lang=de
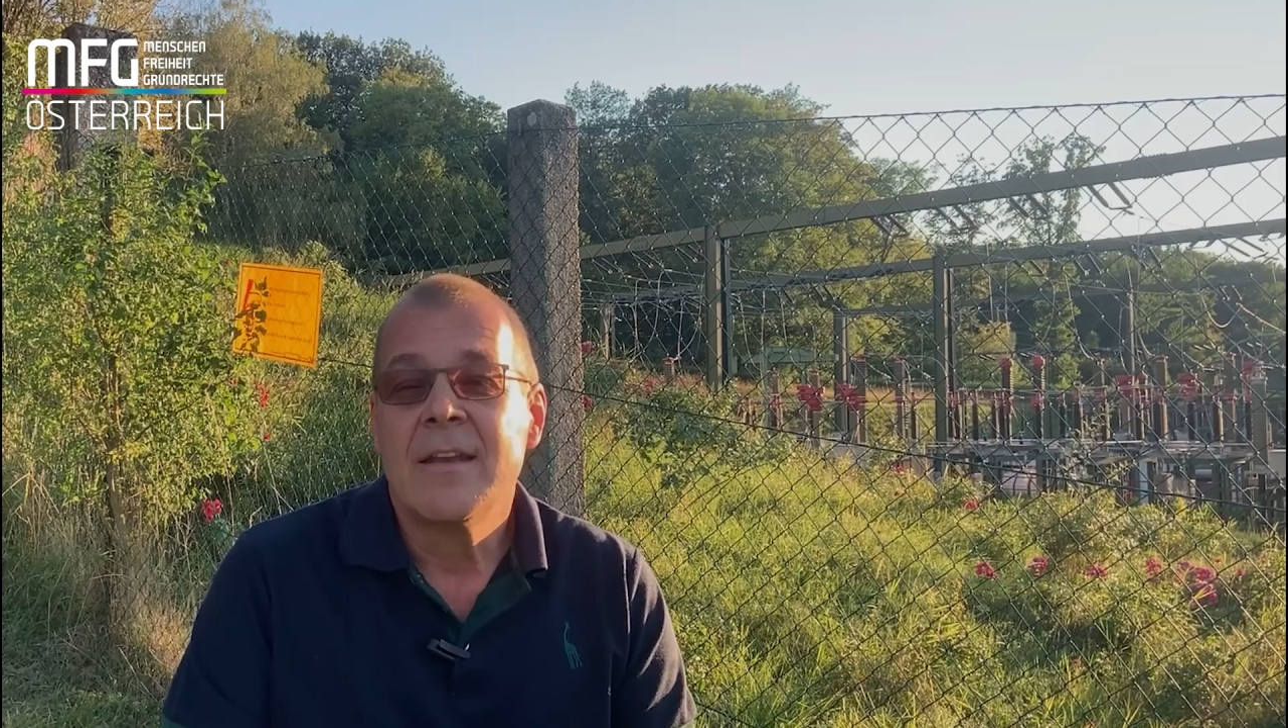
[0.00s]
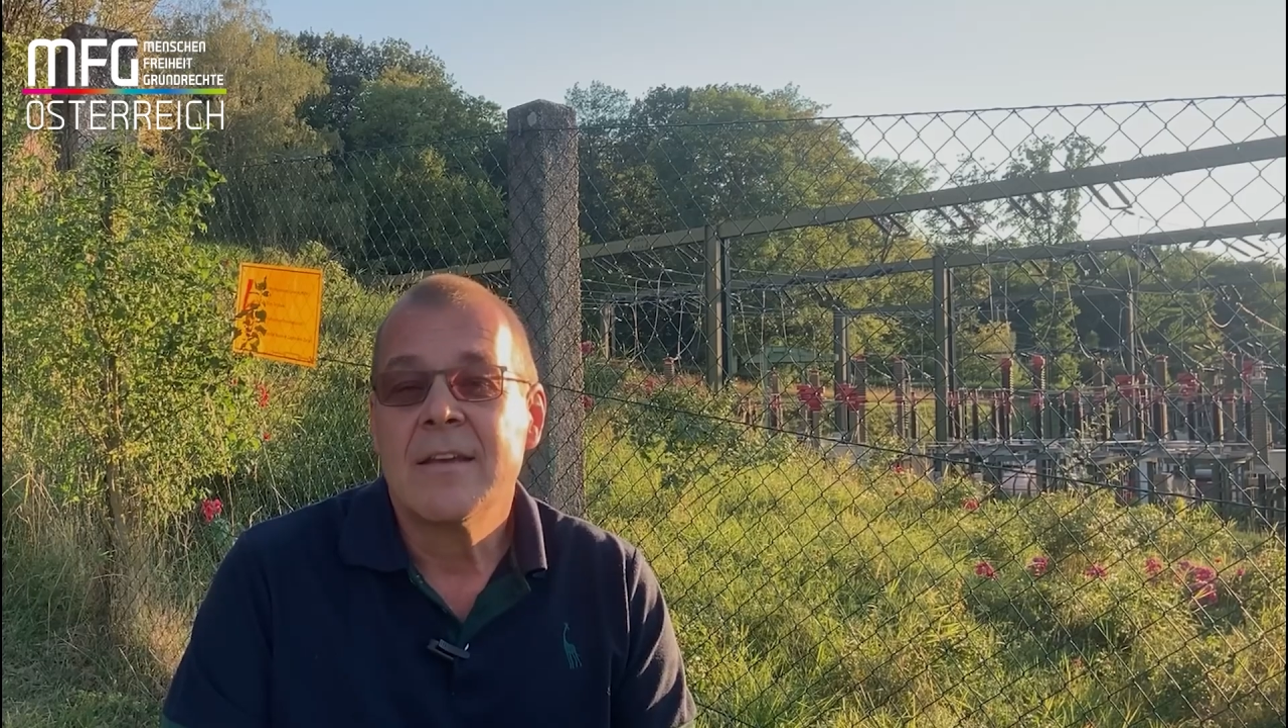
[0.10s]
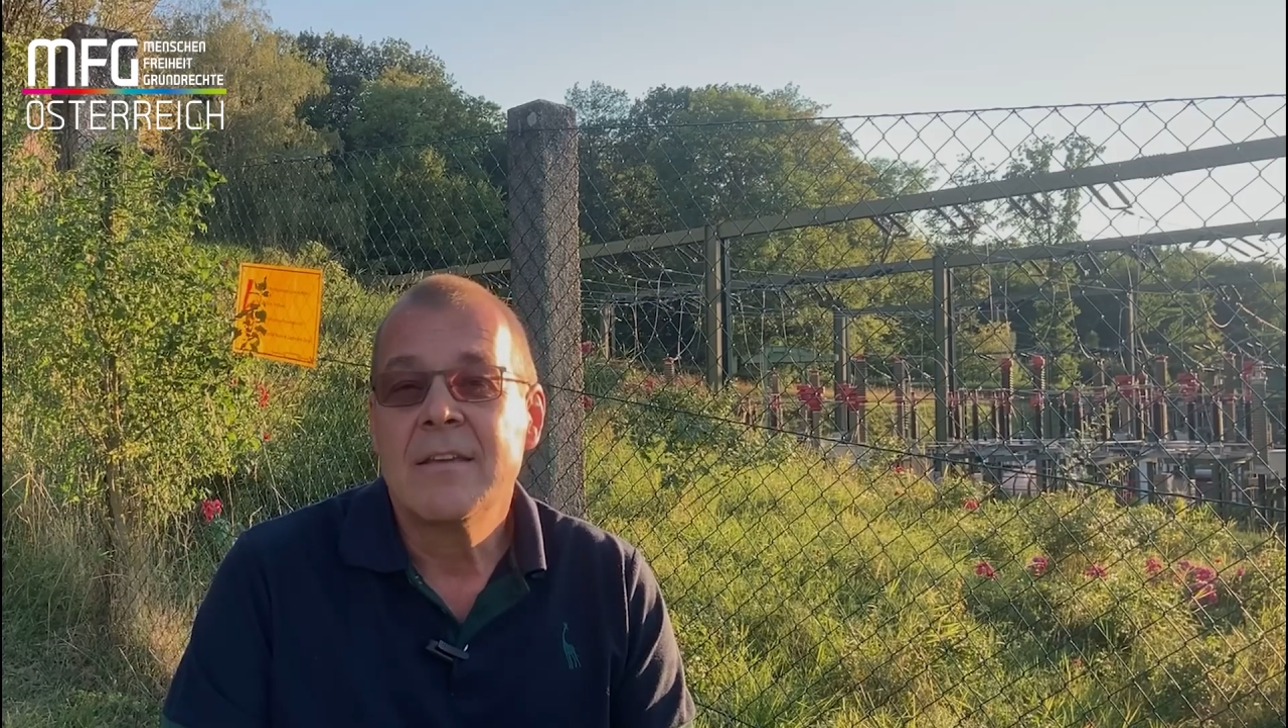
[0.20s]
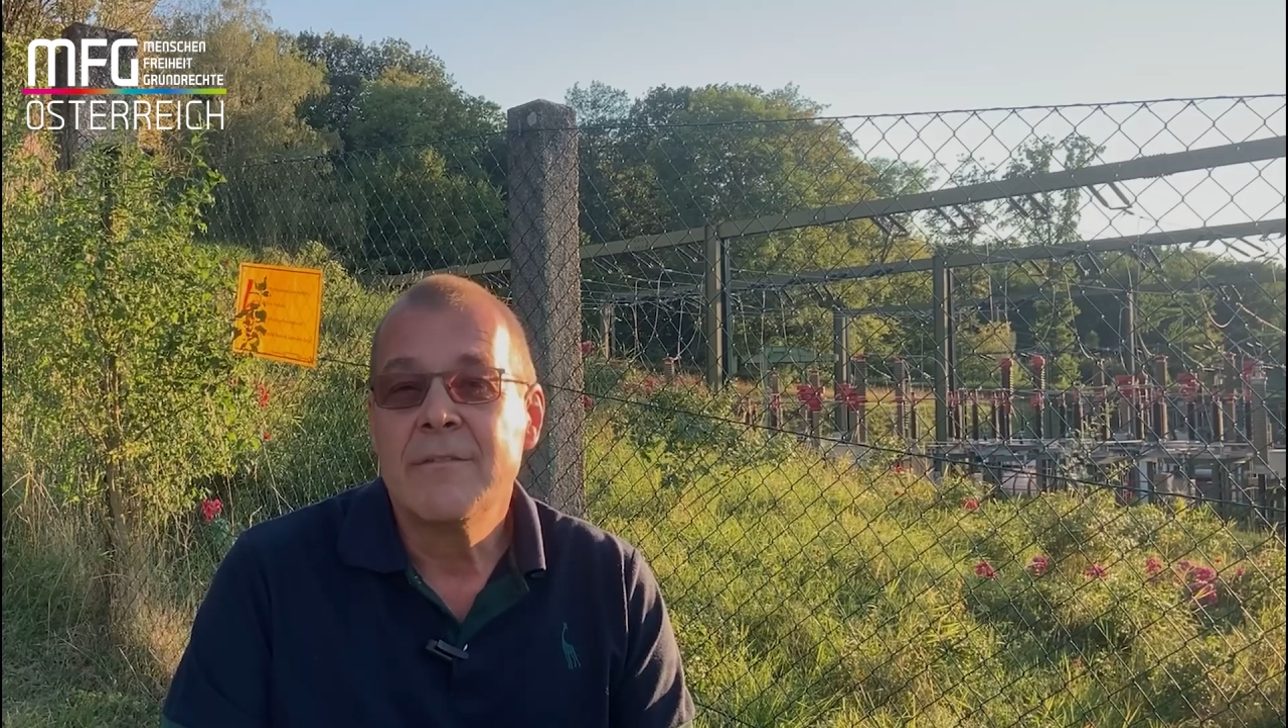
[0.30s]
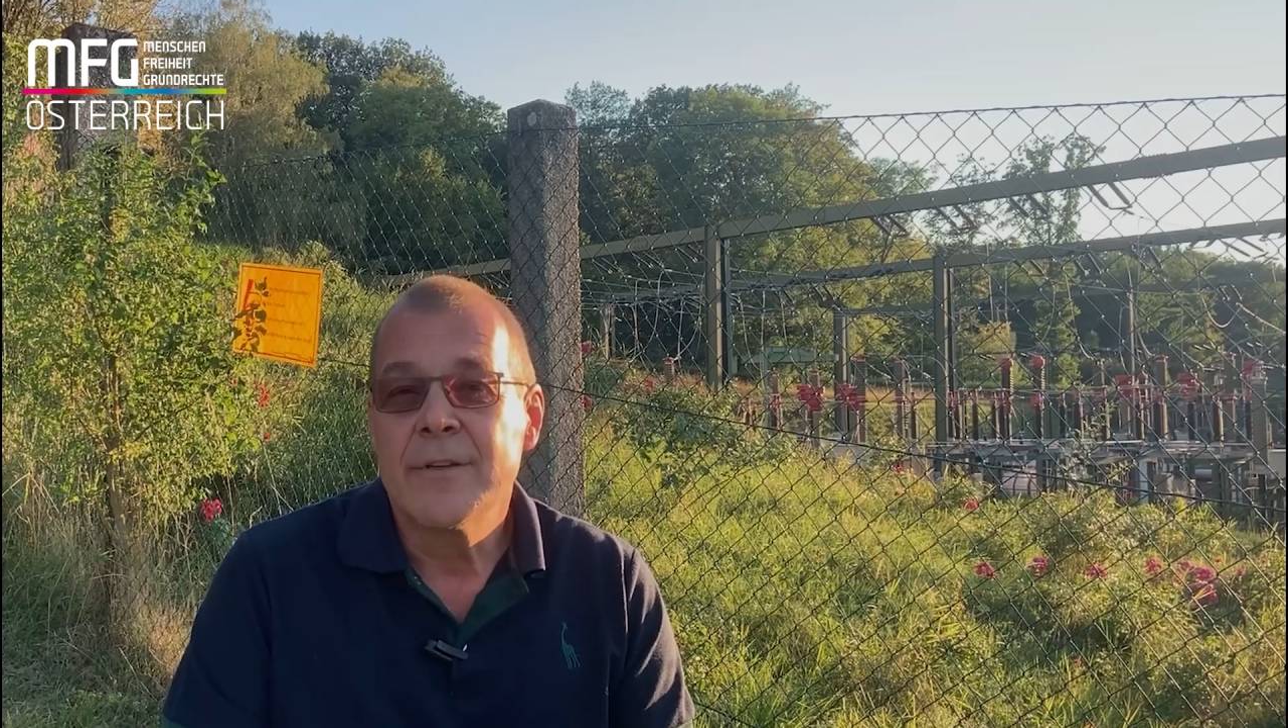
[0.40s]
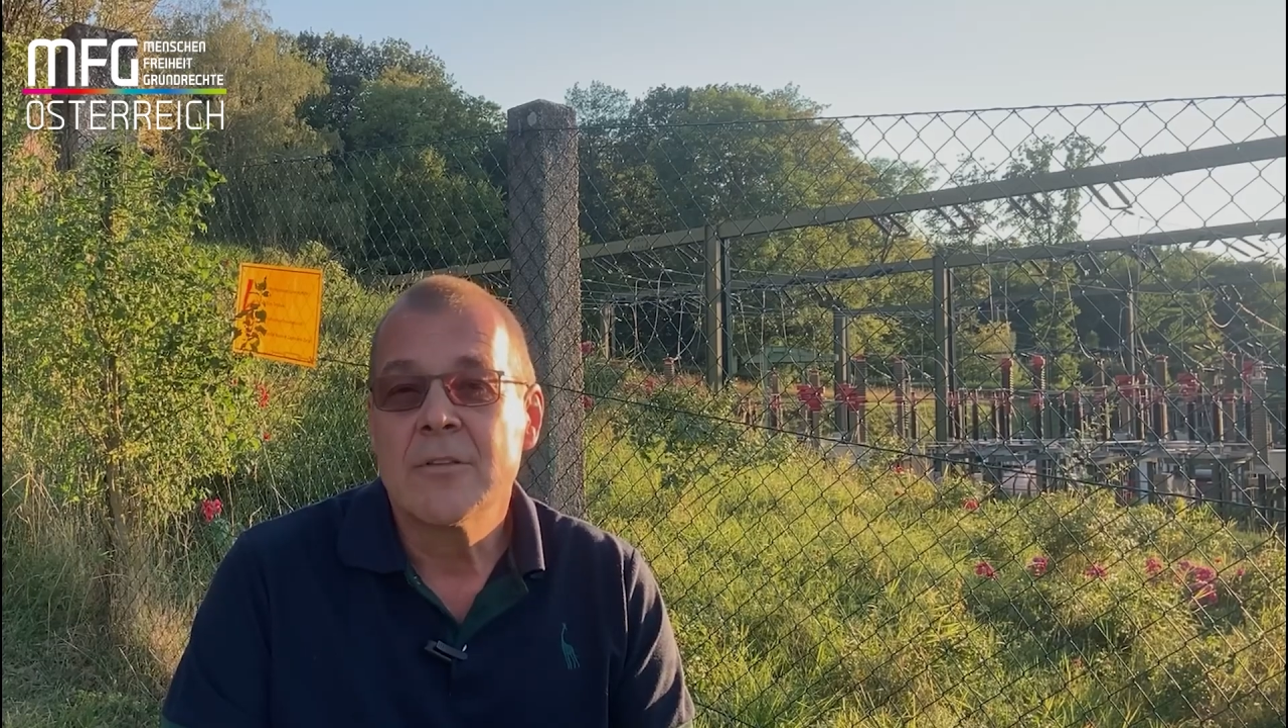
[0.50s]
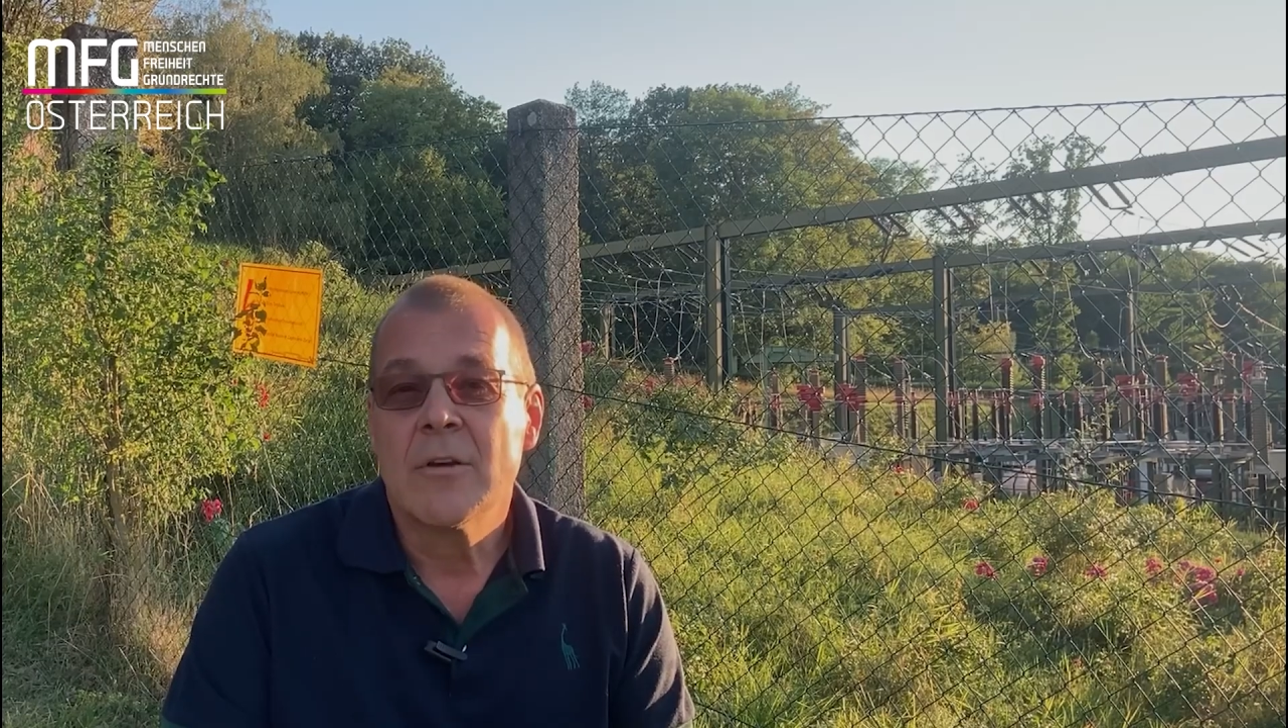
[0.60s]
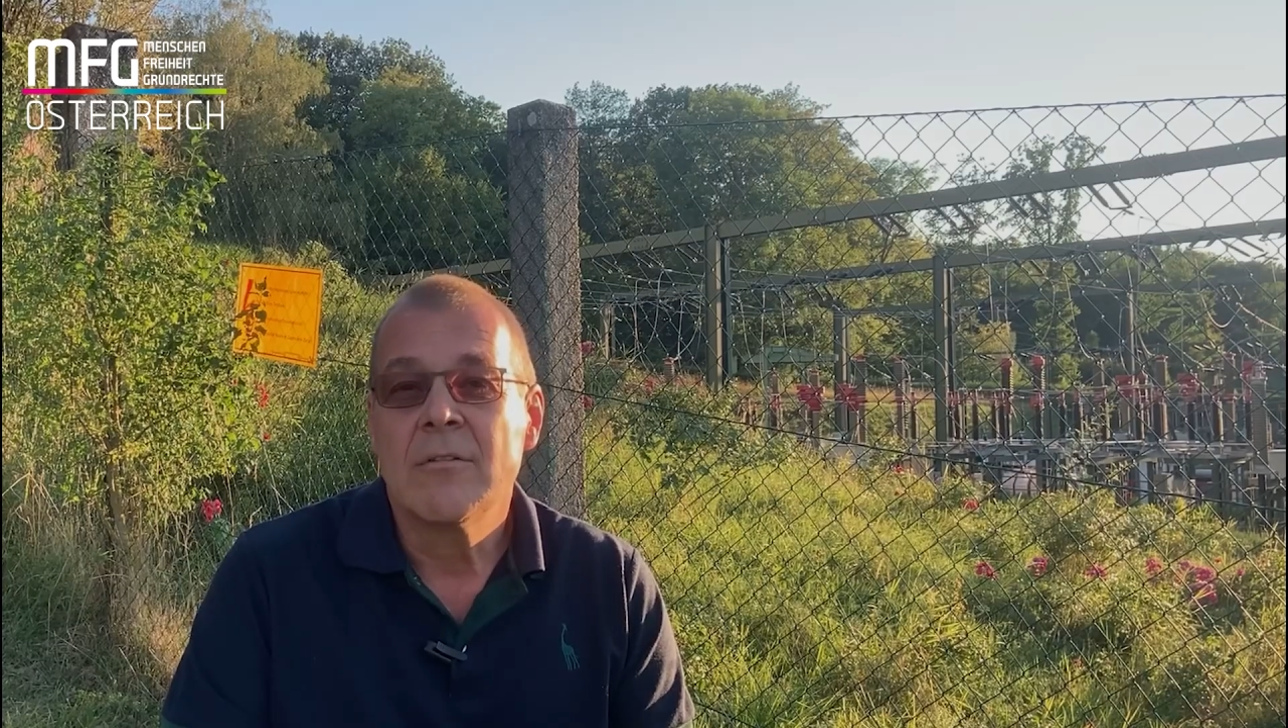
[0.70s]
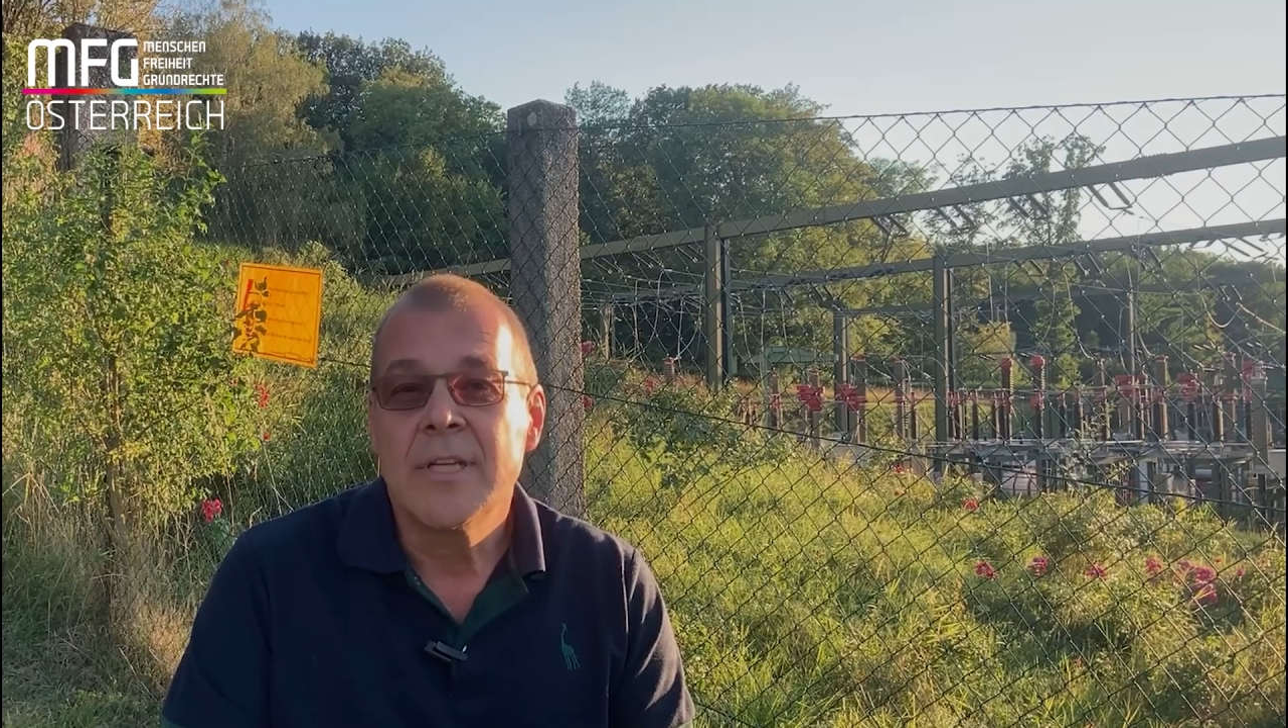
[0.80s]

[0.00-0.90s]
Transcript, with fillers: Energieversorgung